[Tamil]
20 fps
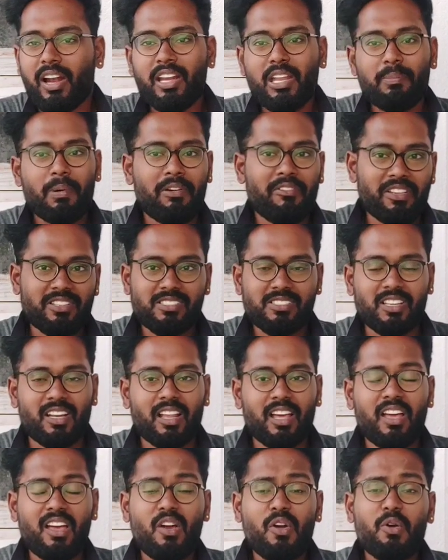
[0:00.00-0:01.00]
கண்டிப்பா வேஸ்ட்
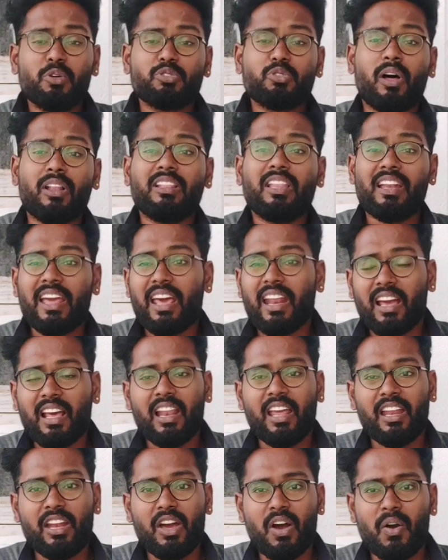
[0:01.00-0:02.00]
இல்லை ஸோ அந்த
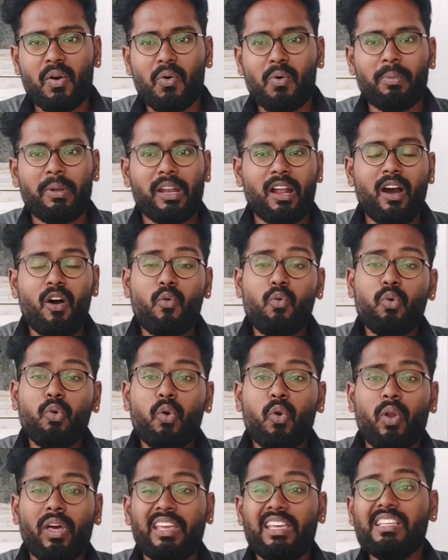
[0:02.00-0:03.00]
நேரங்களில் என்ன ஆகும் அப்படின்னா
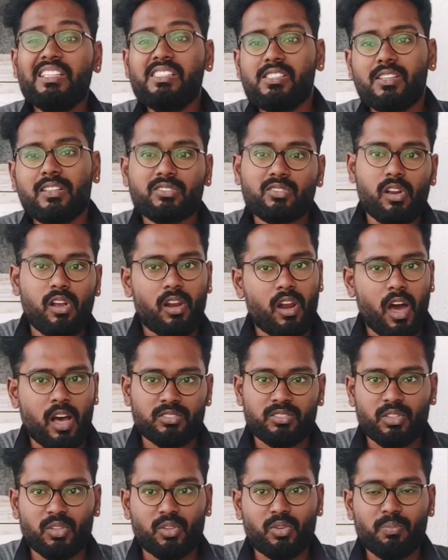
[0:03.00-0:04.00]
உங்களோட இன்கேஸ்ல
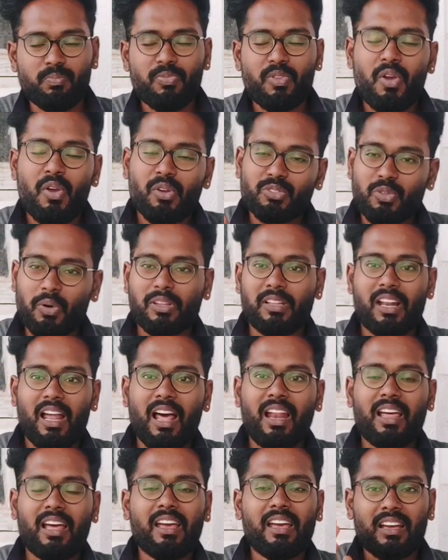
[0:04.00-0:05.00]
லாஸ் இருக்கும் ஸோ
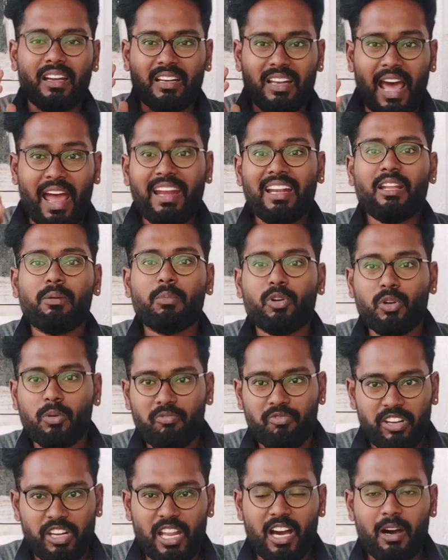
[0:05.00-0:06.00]
அதனால டயட்டை
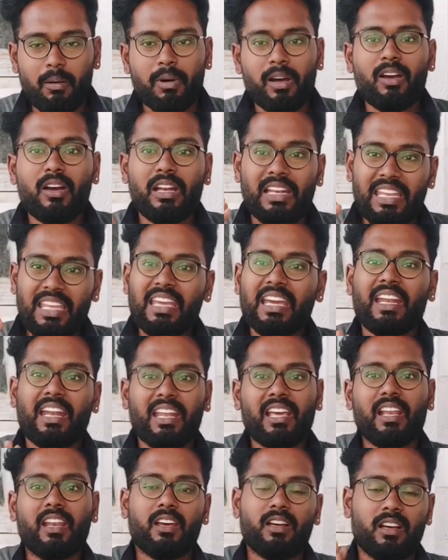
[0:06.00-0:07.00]
மட்டும் விடாம நீங்க
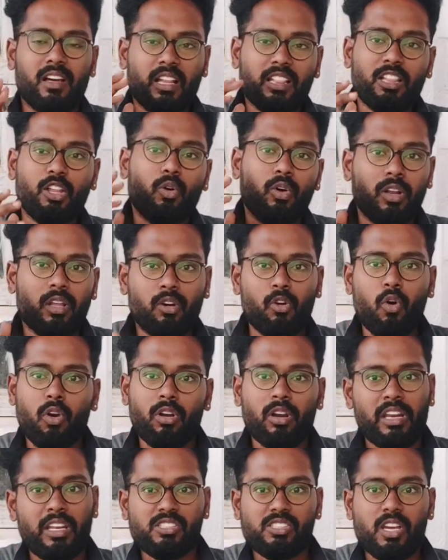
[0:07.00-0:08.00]
நினைக்கிற அந்த ஒரு
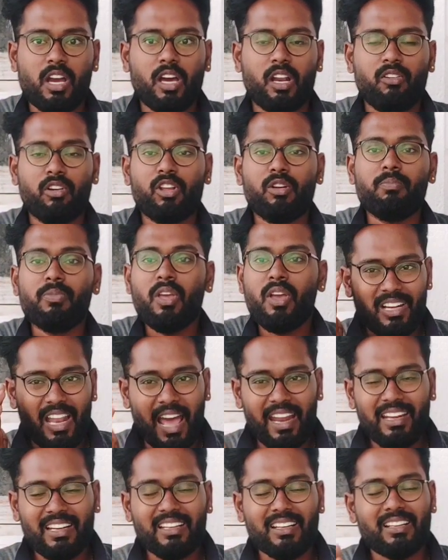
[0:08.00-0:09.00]
கோல் ரீச் ஆகிற வரையும்
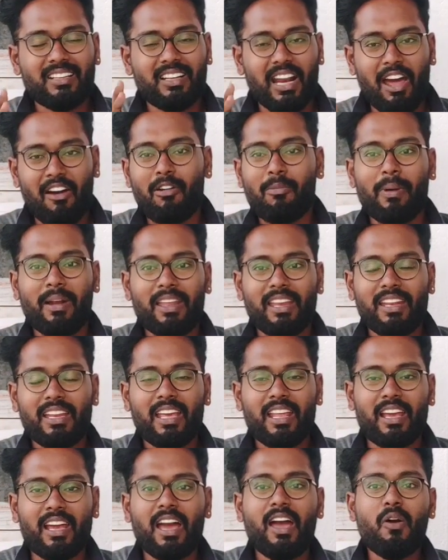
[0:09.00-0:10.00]
டயட்ல டிராவல்
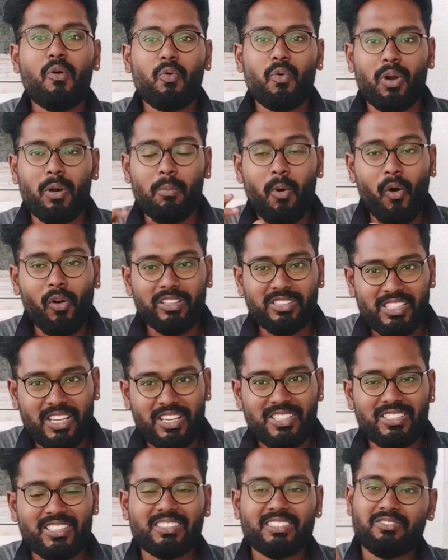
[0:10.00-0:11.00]
பண்ணிக்கிட்டே இருங்க உங்களோட பாடி
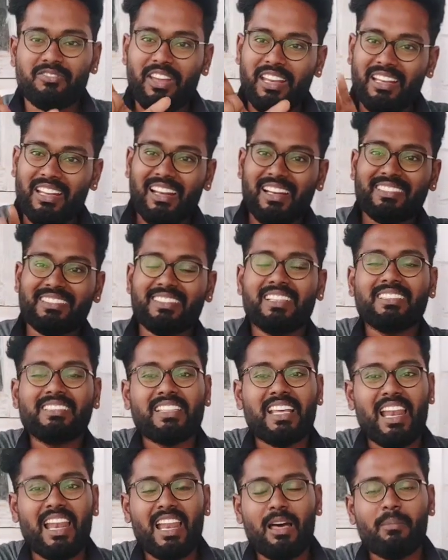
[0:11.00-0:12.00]
சேஞ்சஸ் வெயிட்ல
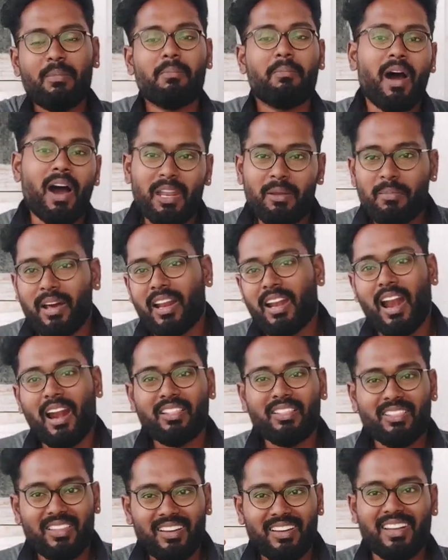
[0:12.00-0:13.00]
ரிசல்ட்ஸ் எல்லாமே மாறி மாறி
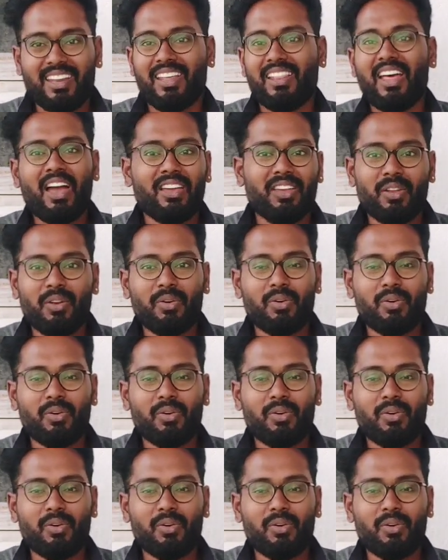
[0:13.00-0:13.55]
நடந்துகிட்டே தான்